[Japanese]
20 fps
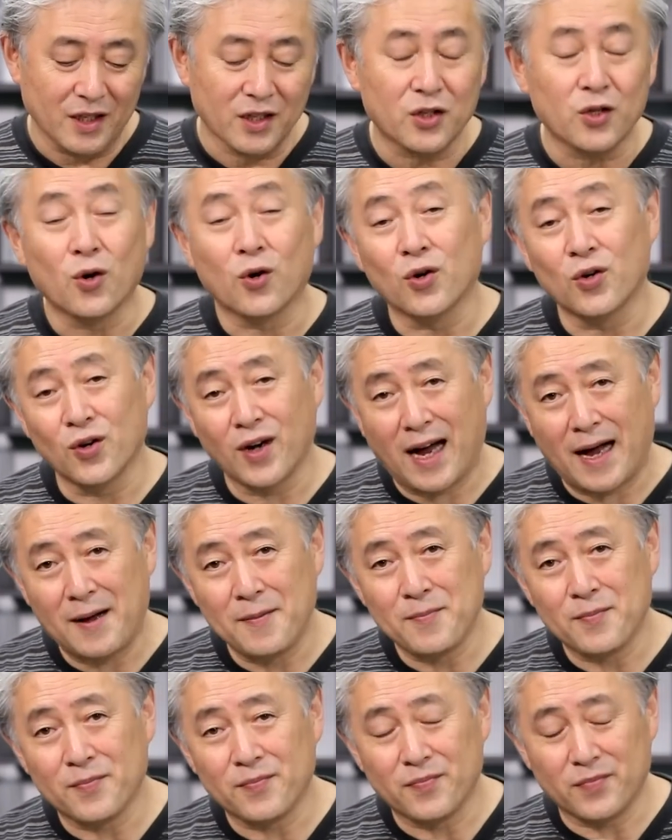ところが
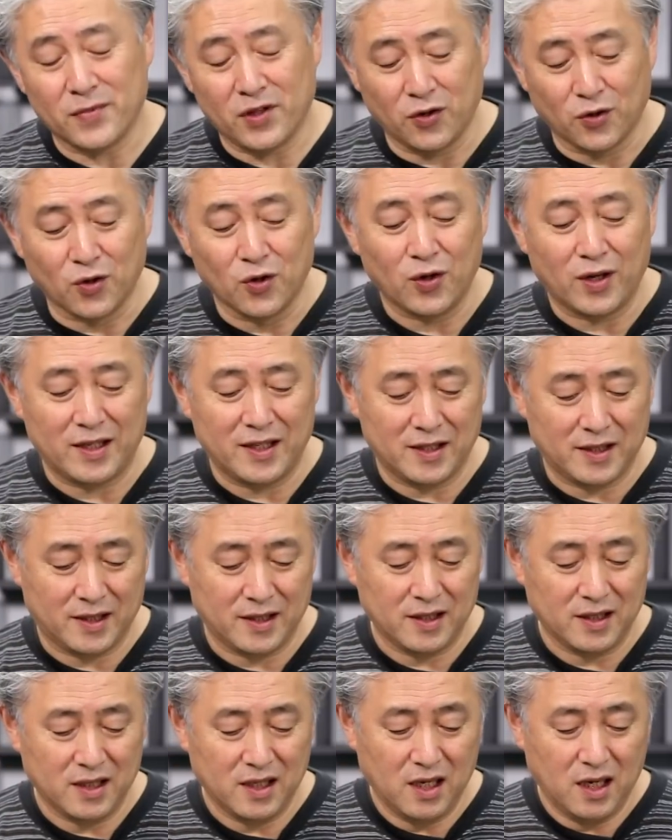ところがで
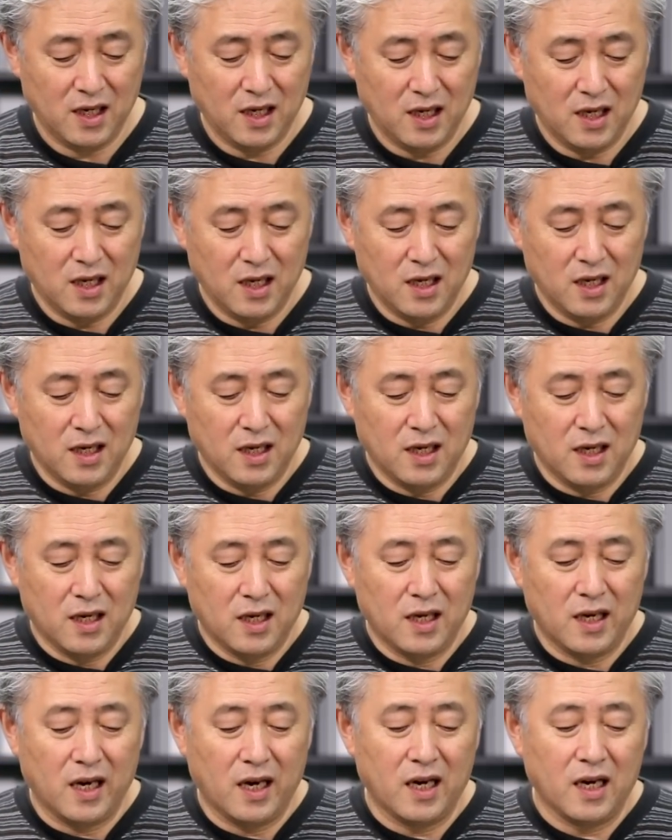す、
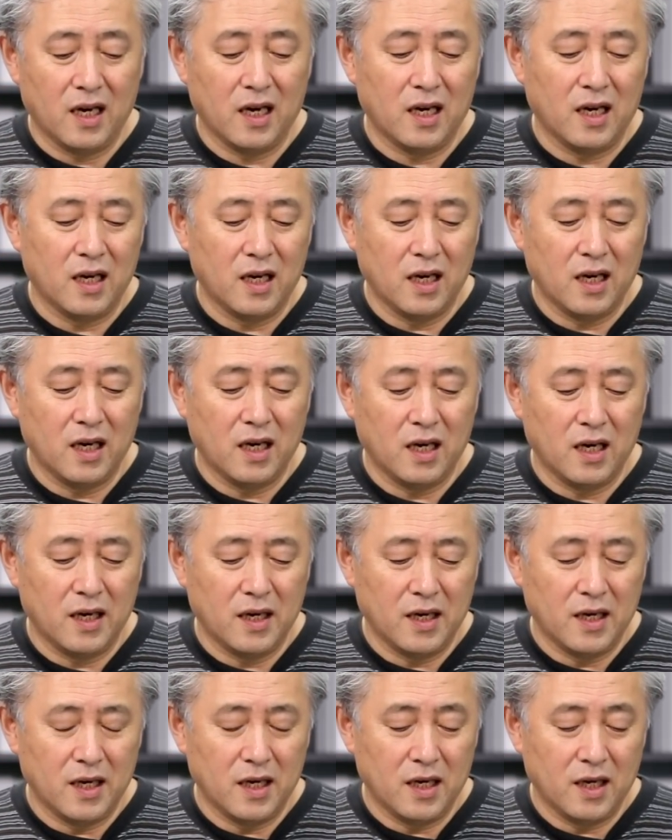
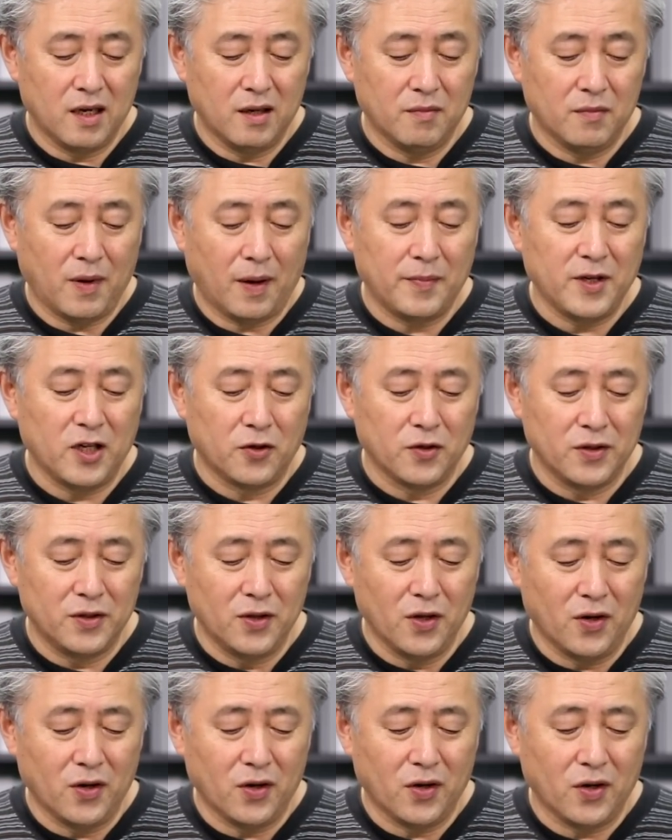えー、
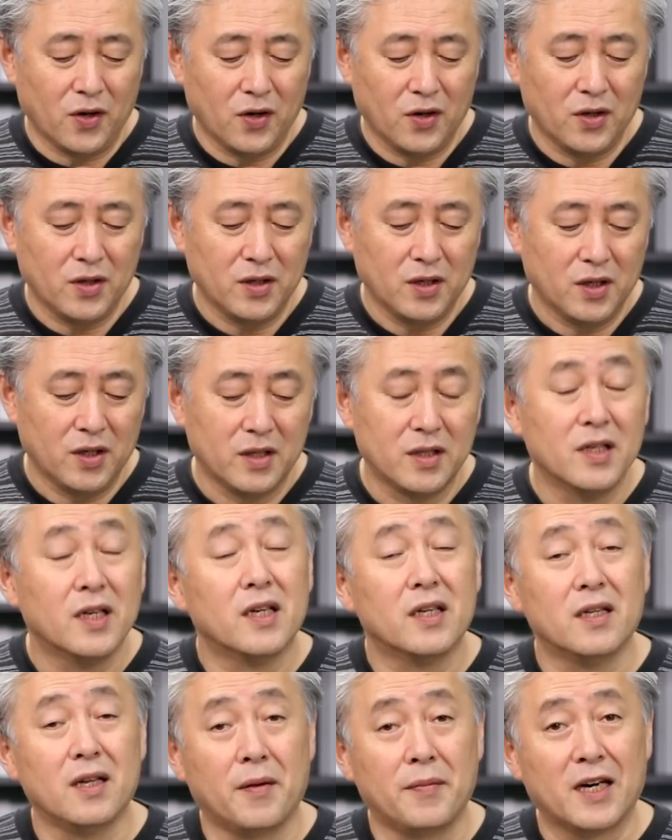バビロンの
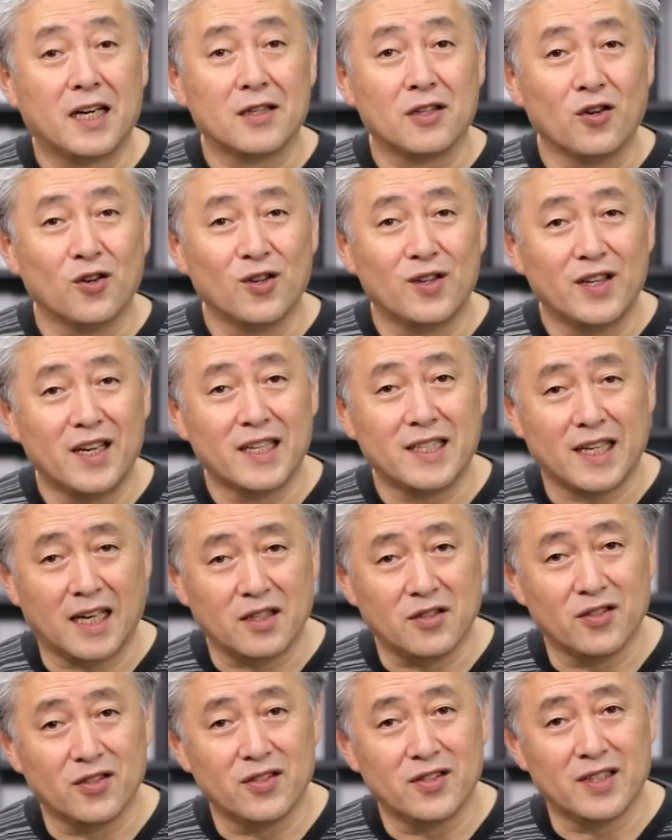
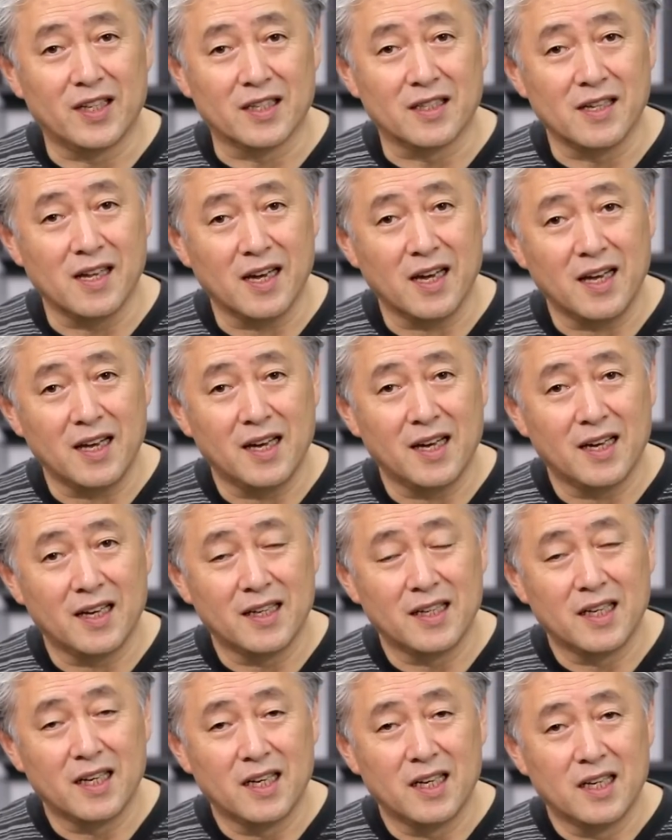ネブカドネツァルですね
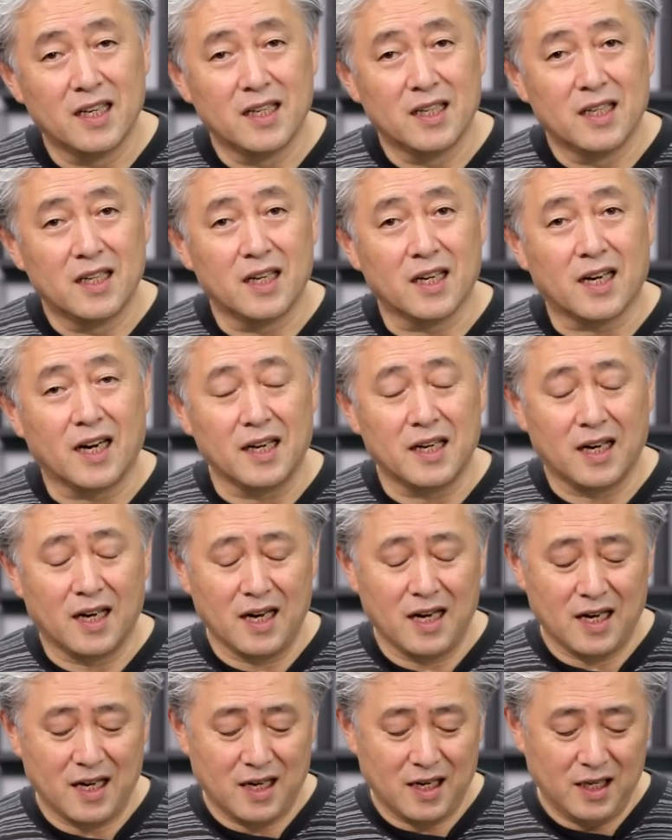彼
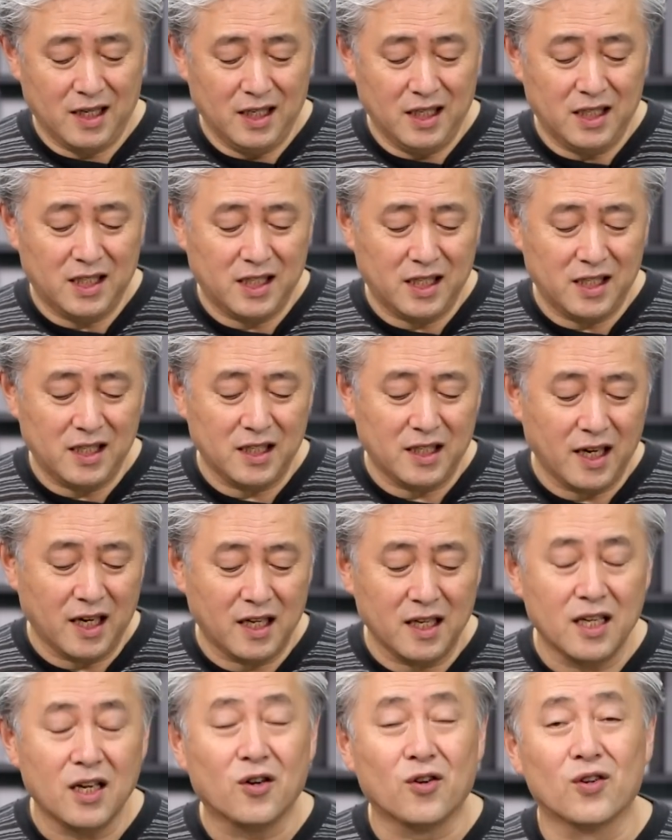が一時
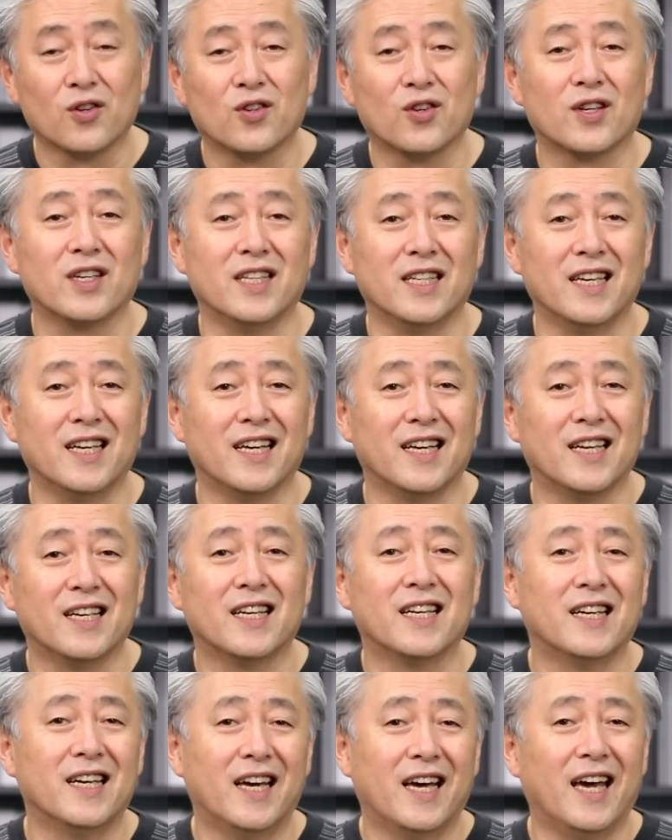的にこの時に
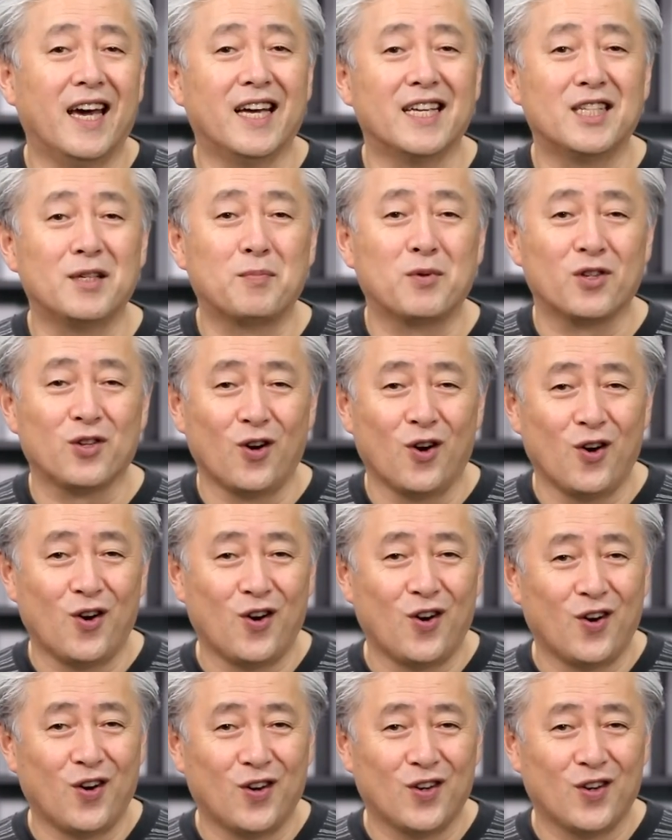エジプト